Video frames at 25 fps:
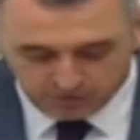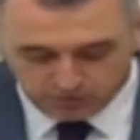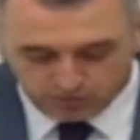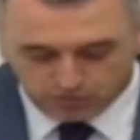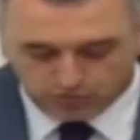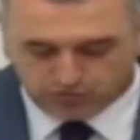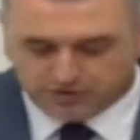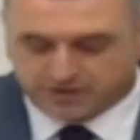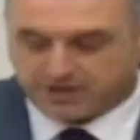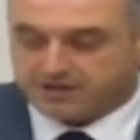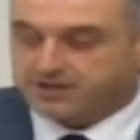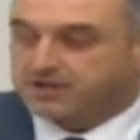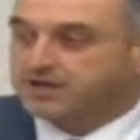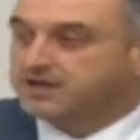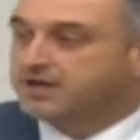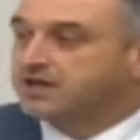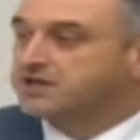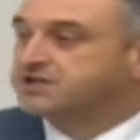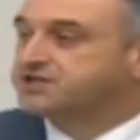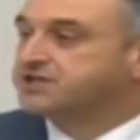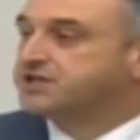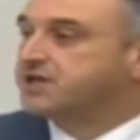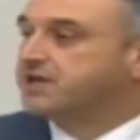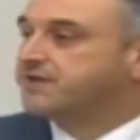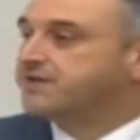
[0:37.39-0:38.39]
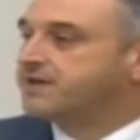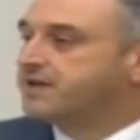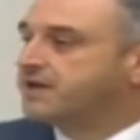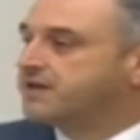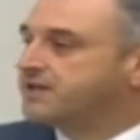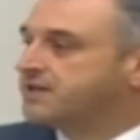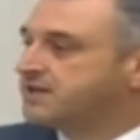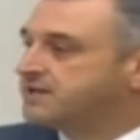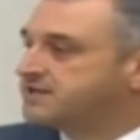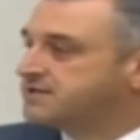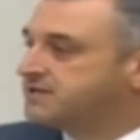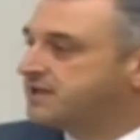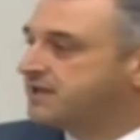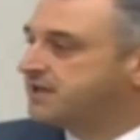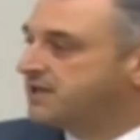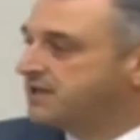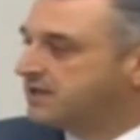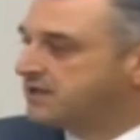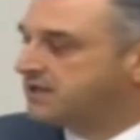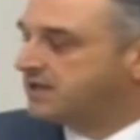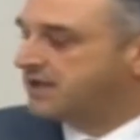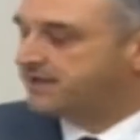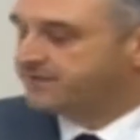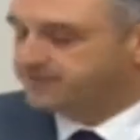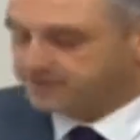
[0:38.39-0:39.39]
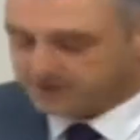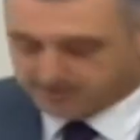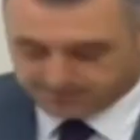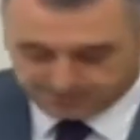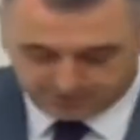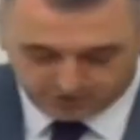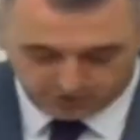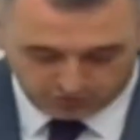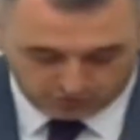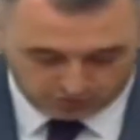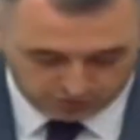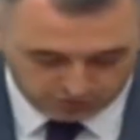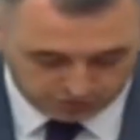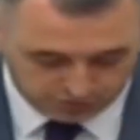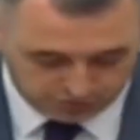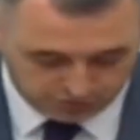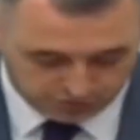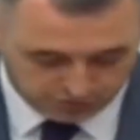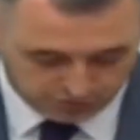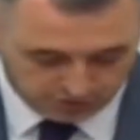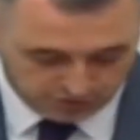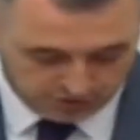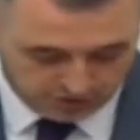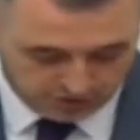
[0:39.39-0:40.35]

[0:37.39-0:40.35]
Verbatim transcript: Ülkede yaşayan herkesi de ilgilendiren bir olgudur.